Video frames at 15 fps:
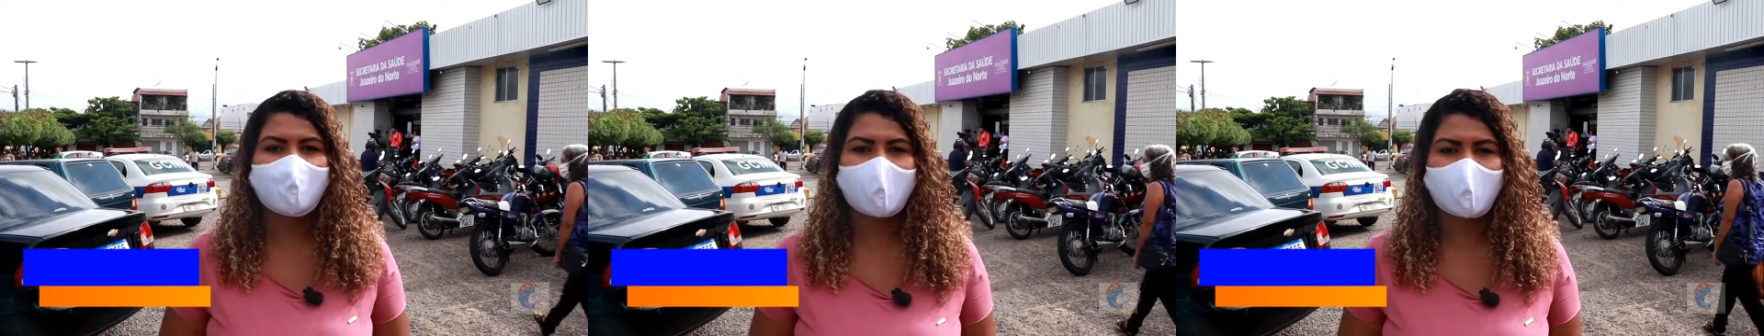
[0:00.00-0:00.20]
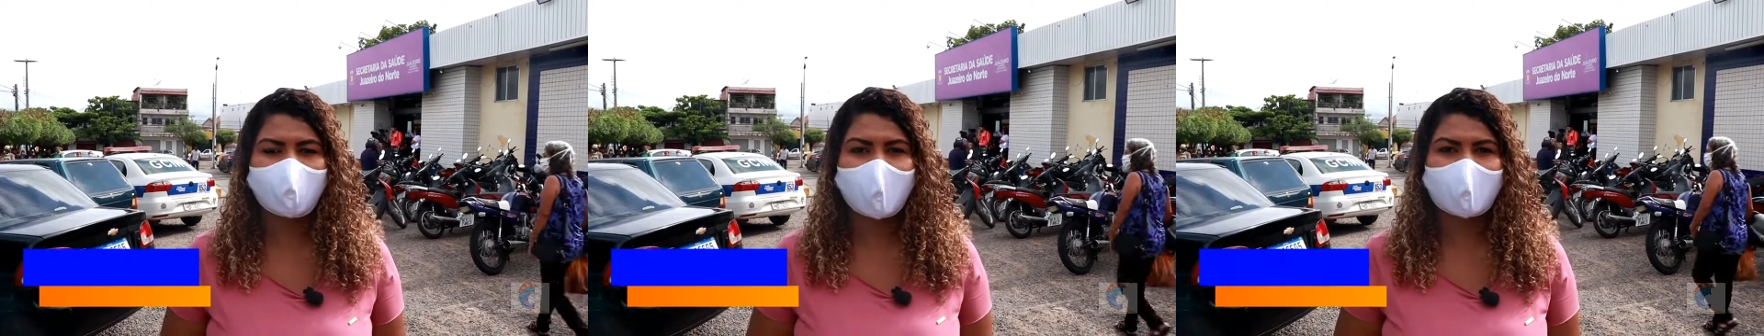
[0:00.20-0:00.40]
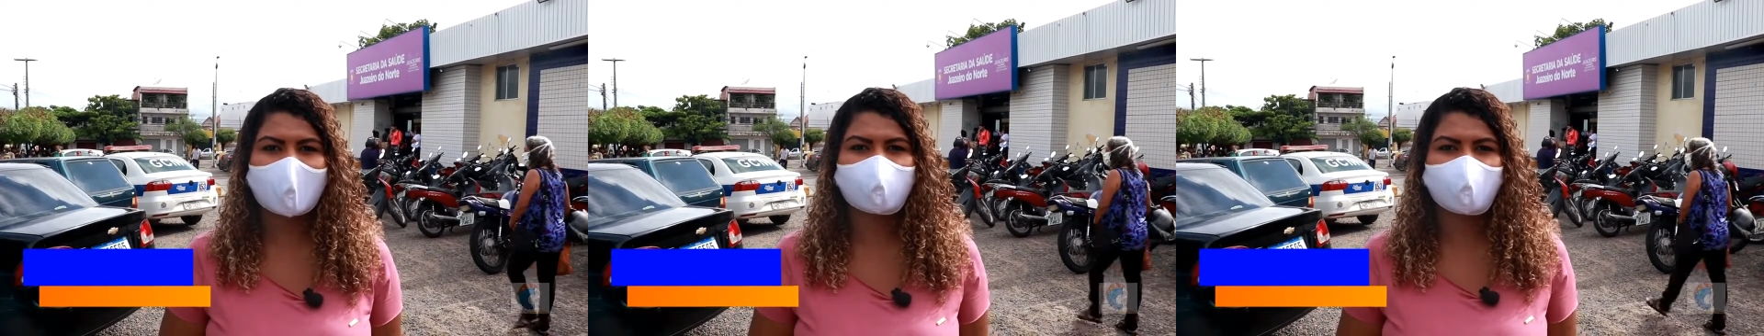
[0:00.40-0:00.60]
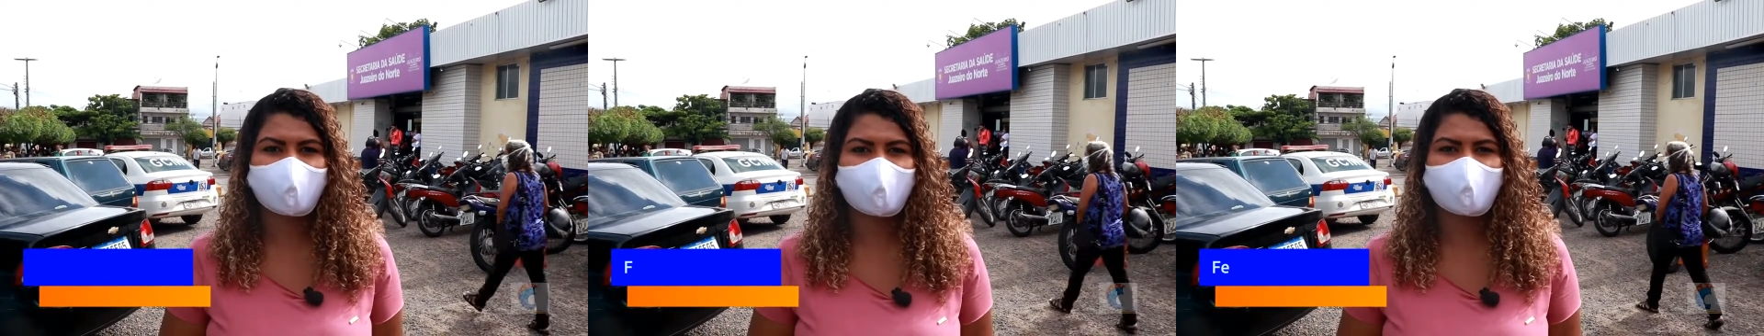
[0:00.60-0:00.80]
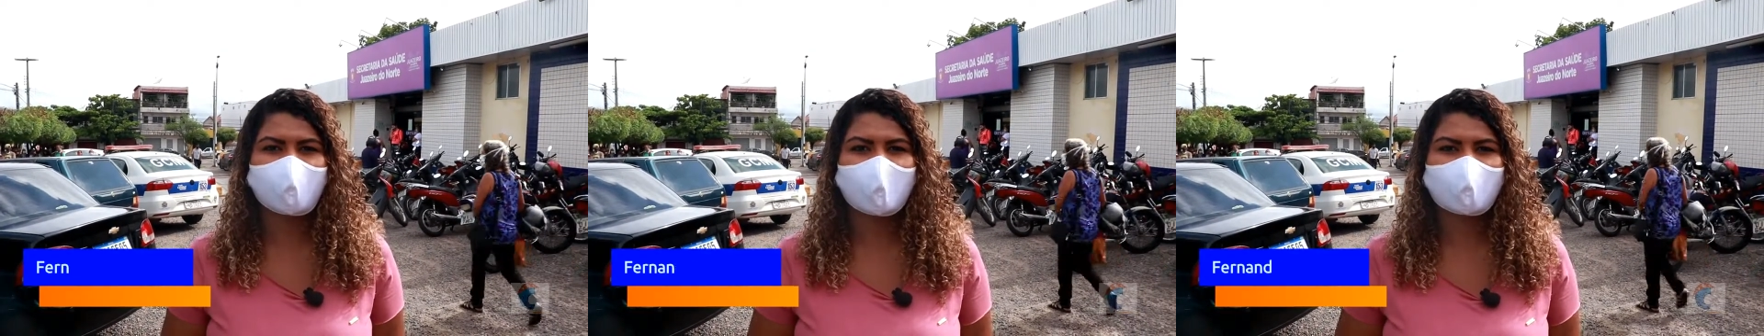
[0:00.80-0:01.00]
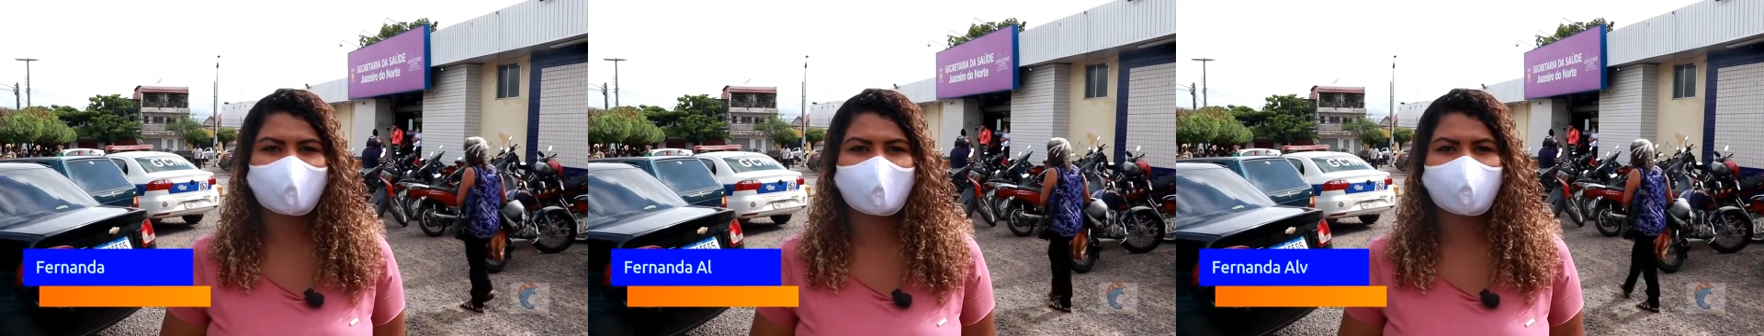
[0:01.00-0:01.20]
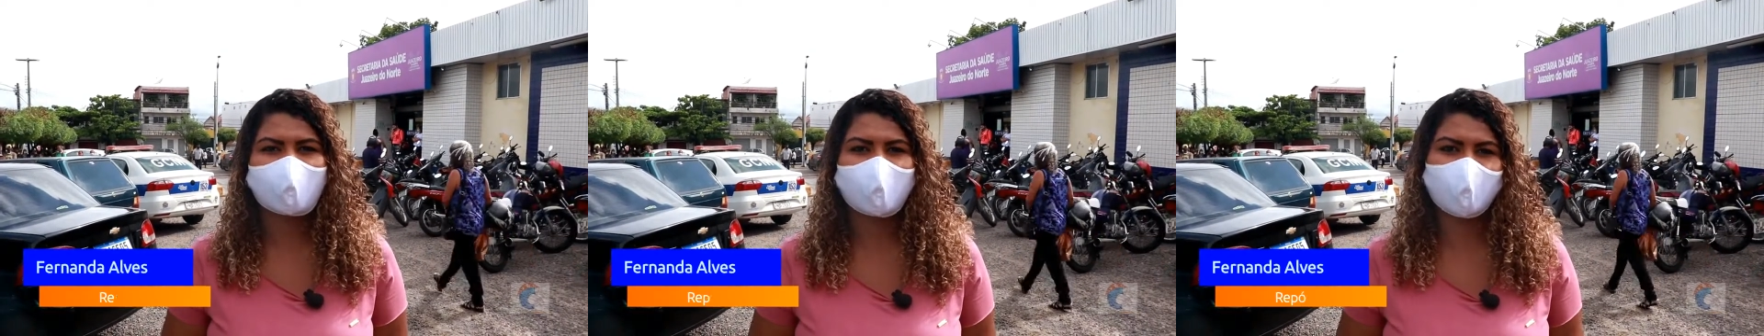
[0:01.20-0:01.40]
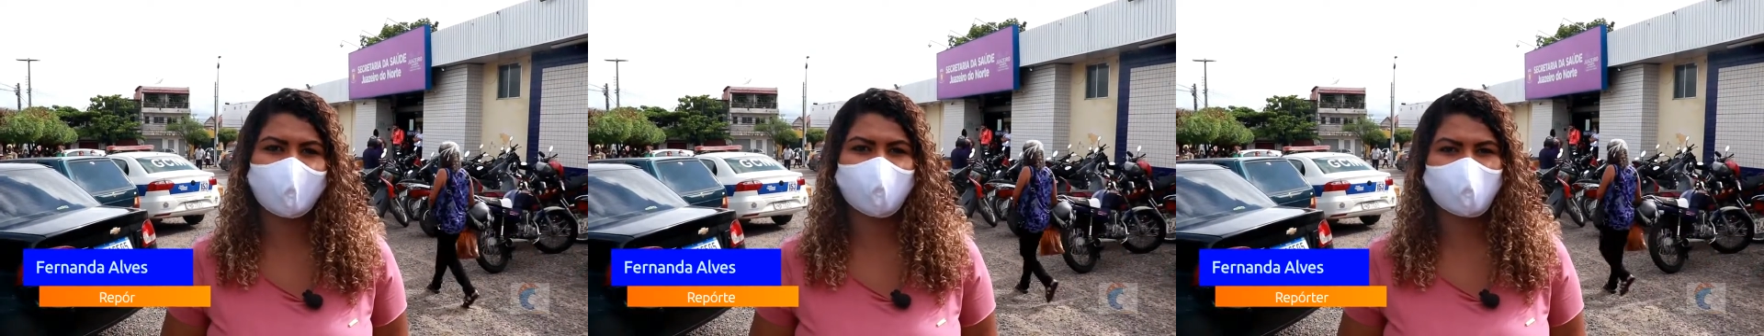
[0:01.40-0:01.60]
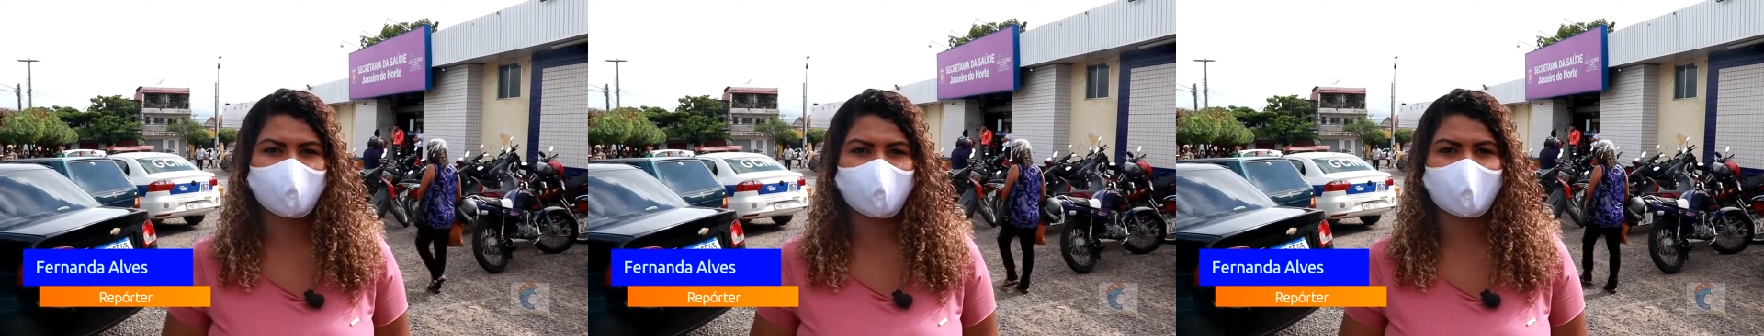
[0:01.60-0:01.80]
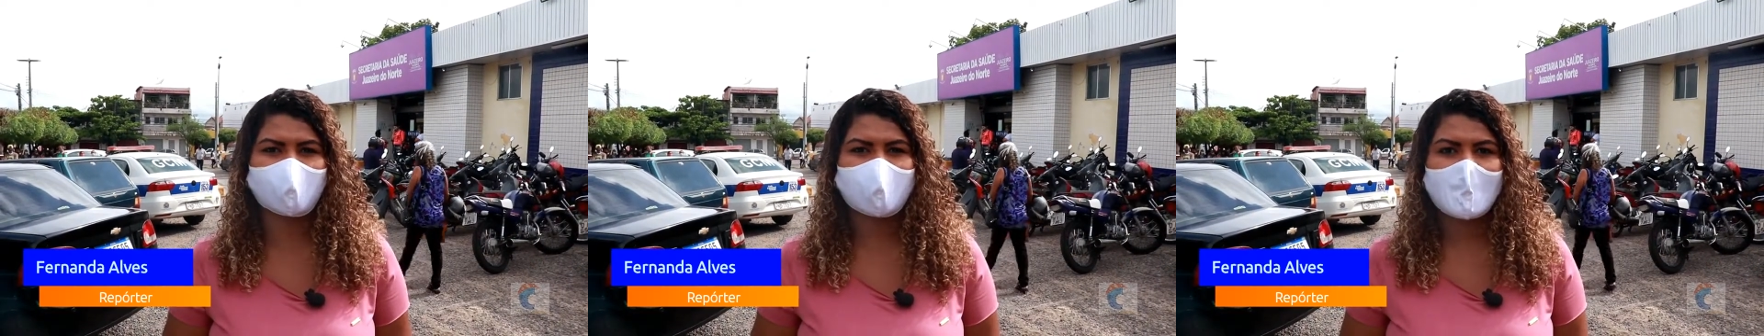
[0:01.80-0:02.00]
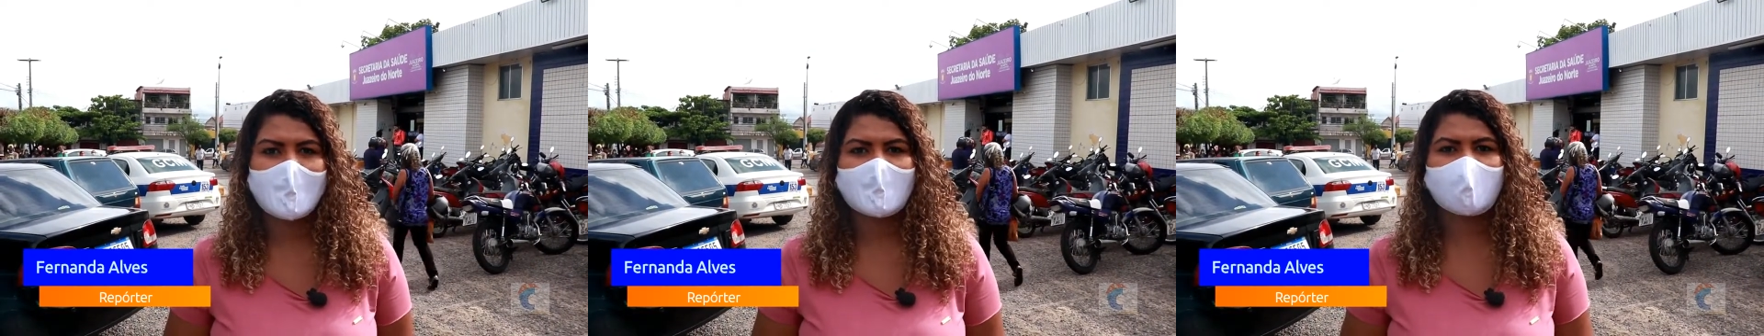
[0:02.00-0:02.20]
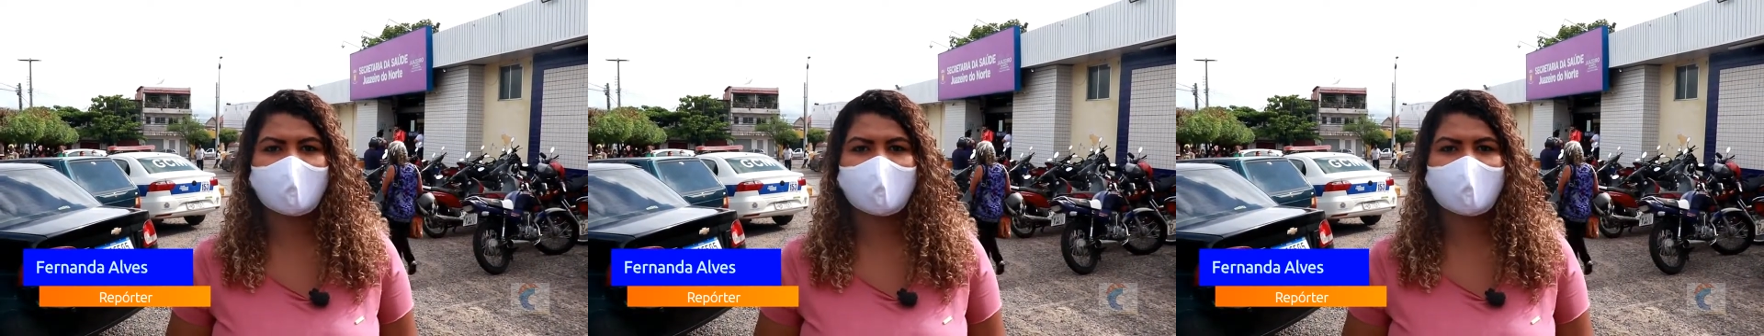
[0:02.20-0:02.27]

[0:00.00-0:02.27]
para marcações de exames e consultas,